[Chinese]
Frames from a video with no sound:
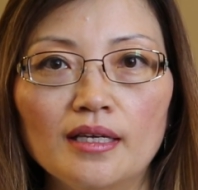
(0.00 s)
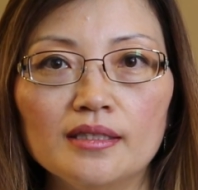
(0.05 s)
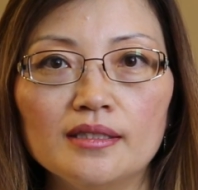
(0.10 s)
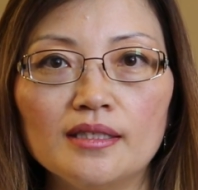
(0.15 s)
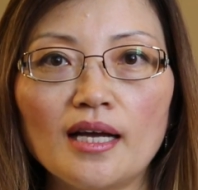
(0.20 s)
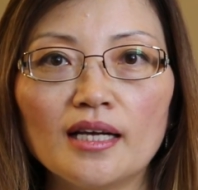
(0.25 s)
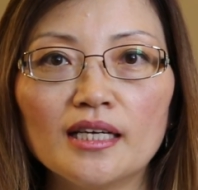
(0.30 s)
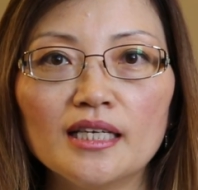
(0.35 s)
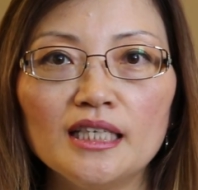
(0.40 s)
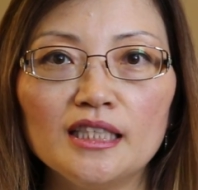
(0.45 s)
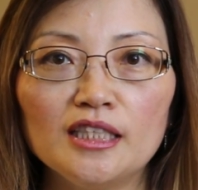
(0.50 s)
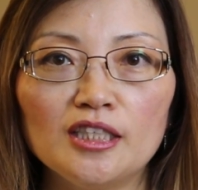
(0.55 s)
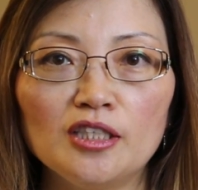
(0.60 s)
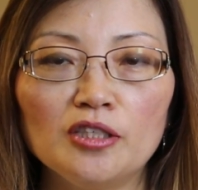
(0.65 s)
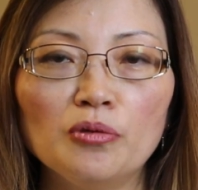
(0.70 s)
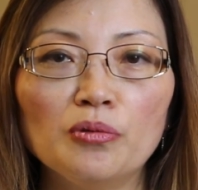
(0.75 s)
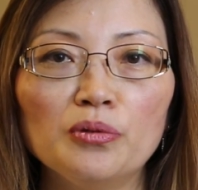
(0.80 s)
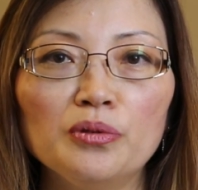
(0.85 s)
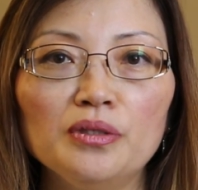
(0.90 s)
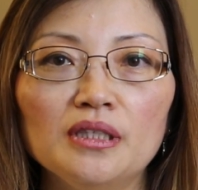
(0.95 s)
这样可以
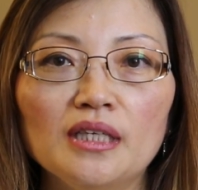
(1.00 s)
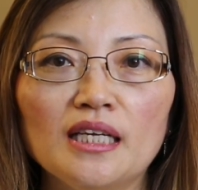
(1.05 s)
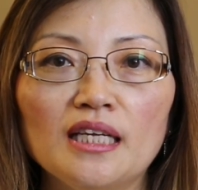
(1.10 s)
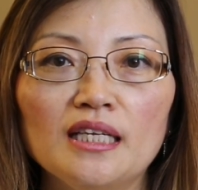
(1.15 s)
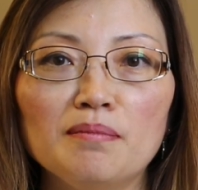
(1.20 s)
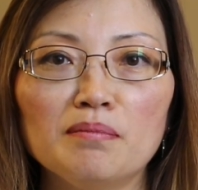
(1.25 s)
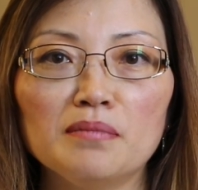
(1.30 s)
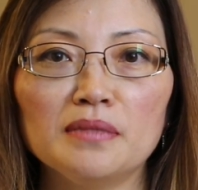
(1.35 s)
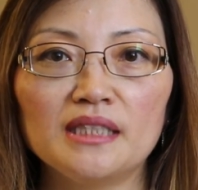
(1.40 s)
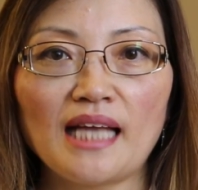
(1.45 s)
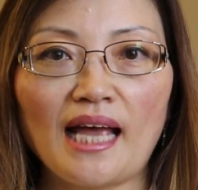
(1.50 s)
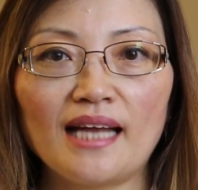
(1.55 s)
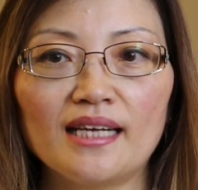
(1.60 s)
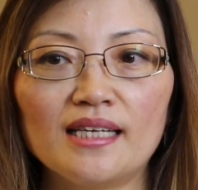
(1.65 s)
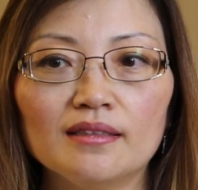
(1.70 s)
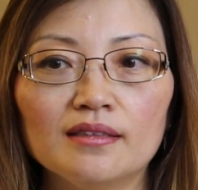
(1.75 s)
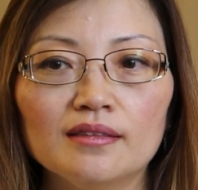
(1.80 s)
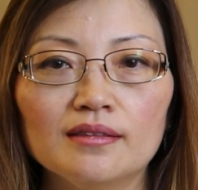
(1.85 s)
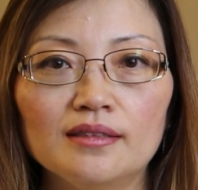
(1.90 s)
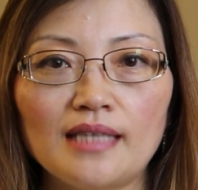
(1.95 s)
提供给你们家
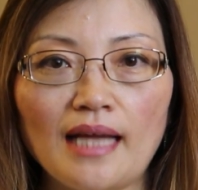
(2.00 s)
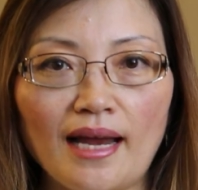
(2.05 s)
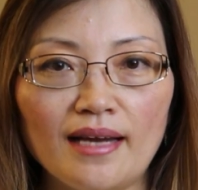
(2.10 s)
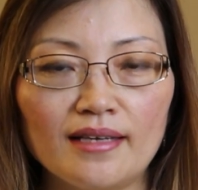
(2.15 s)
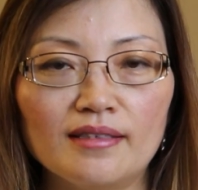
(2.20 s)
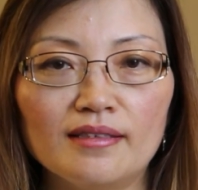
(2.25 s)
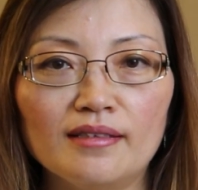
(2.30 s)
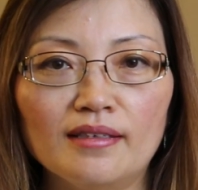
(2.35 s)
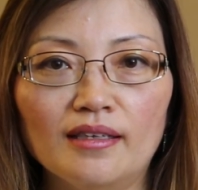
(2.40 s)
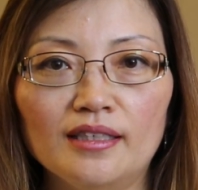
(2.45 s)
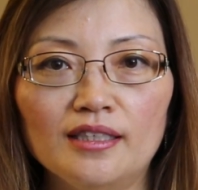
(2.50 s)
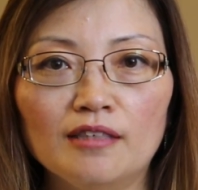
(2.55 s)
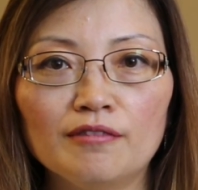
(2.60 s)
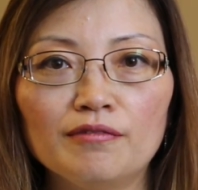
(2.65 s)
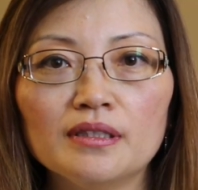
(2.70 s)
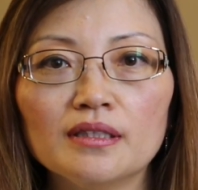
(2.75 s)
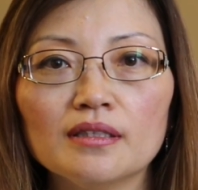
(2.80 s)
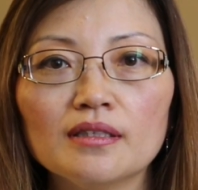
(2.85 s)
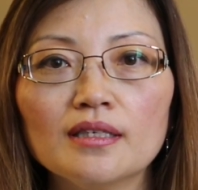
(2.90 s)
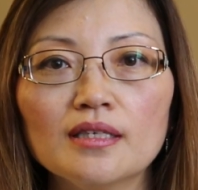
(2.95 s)
的家人呢一
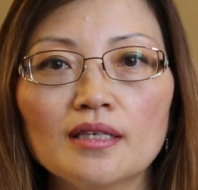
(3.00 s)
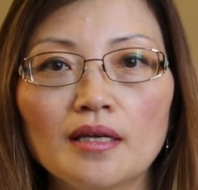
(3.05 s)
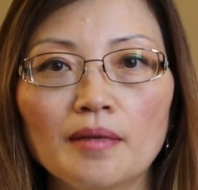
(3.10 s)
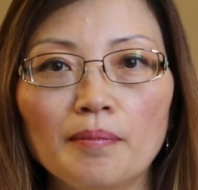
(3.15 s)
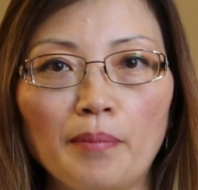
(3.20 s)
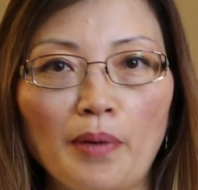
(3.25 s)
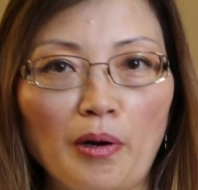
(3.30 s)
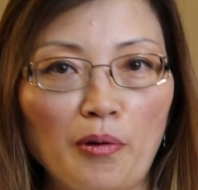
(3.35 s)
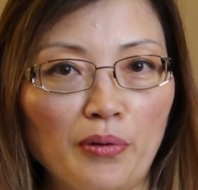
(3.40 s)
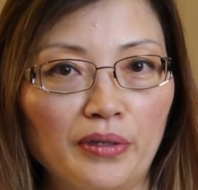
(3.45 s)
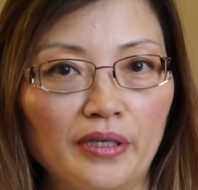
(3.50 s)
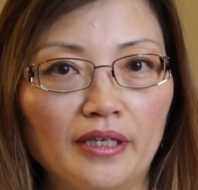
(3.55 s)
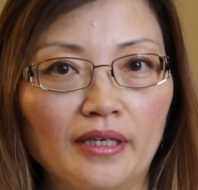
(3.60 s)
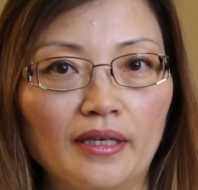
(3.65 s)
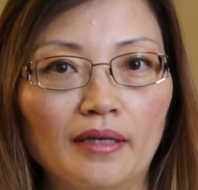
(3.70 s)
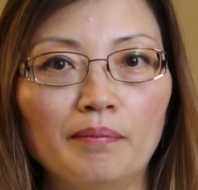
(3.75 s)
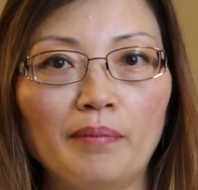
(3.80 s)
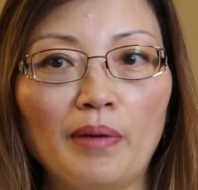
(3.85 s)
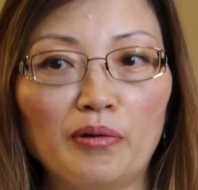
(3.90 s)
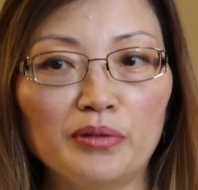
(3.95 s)
份保
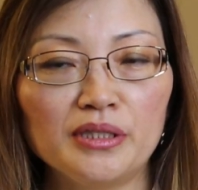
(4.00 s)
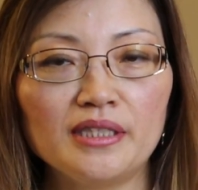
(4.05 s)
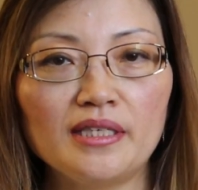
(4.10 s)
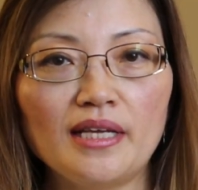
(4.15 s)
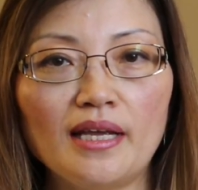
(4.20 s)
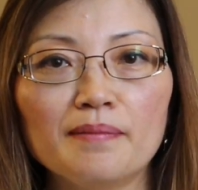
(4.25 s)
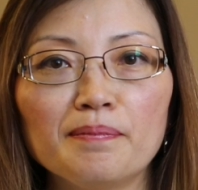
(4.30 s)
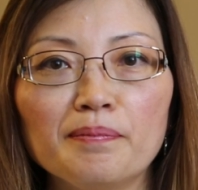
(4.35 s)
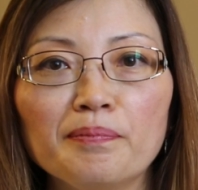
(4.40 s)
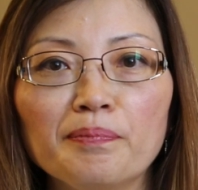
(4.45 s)
额保险。